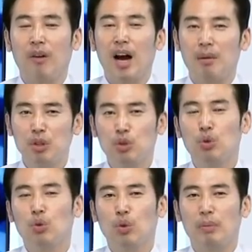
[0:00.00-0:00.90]
화물
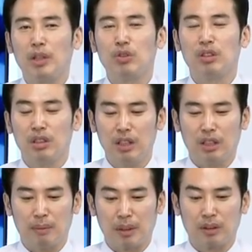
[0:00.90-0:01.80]
쪽으로 매출을 늘리게
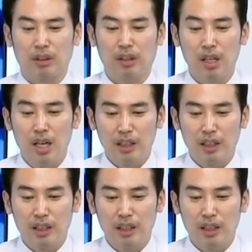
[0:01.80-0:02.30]
되면서